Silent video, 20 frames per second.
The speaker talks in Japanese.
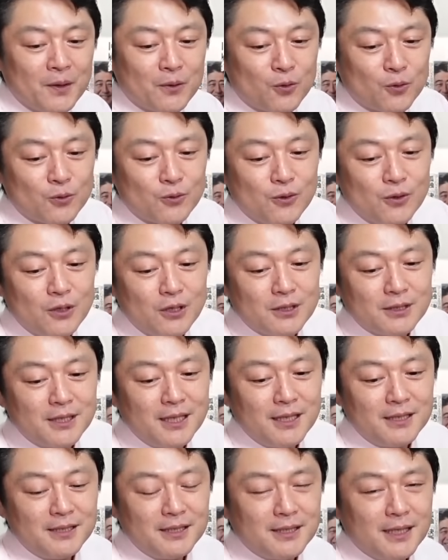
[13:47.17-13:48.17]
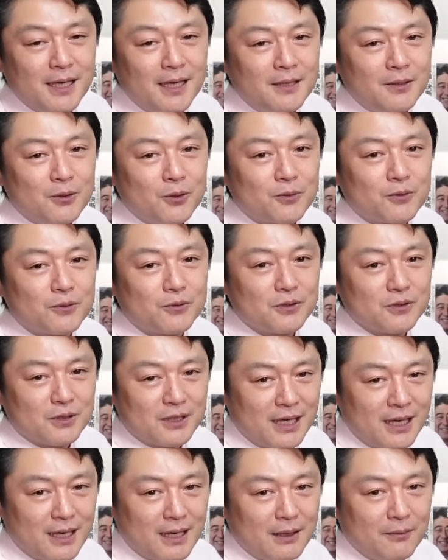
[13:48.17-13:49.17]
この政治権力
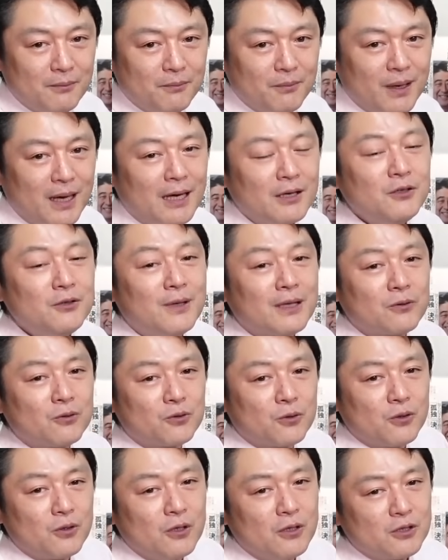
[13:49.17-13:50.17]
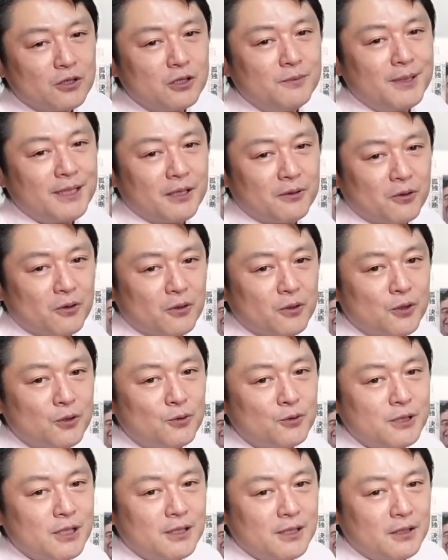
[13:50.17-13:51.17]
が、あるいはこの全ての
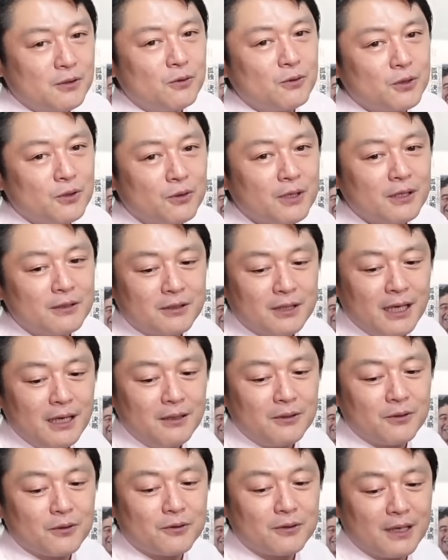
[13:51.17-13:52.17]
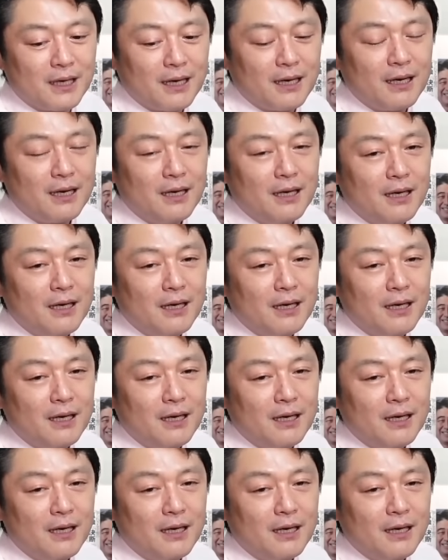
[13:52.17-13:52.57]
行政機構における権力が